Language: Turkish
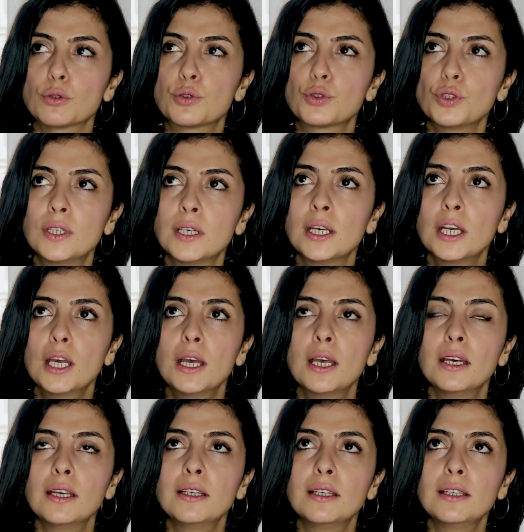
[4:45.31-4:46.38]
Çünkü
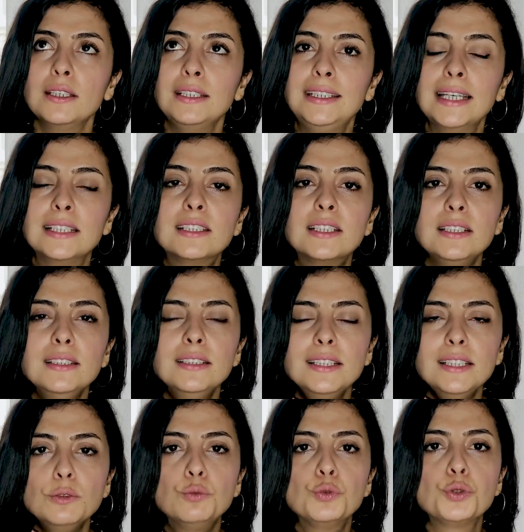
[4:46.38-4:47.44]

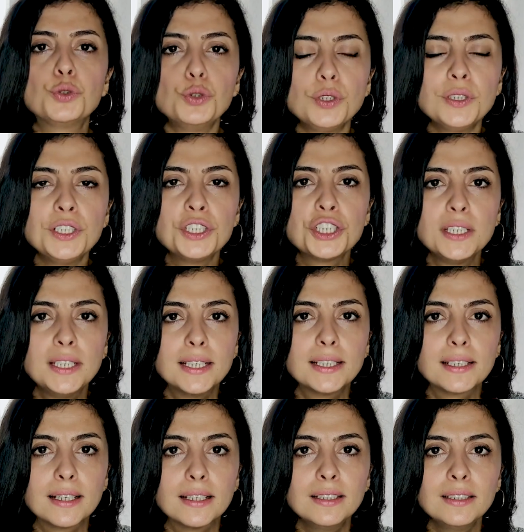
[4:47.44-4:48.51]
yetkinliği düşük
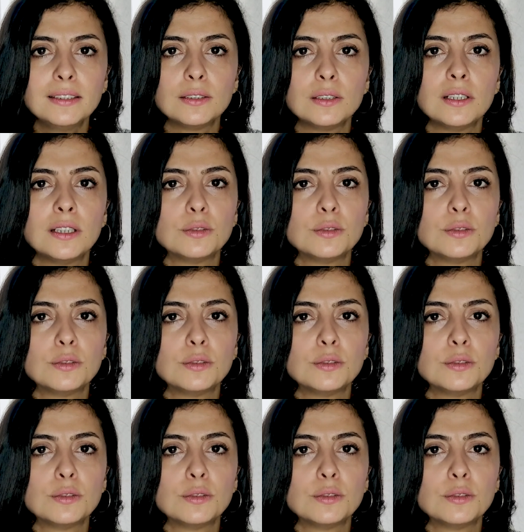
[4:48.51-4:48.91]
kişilere e,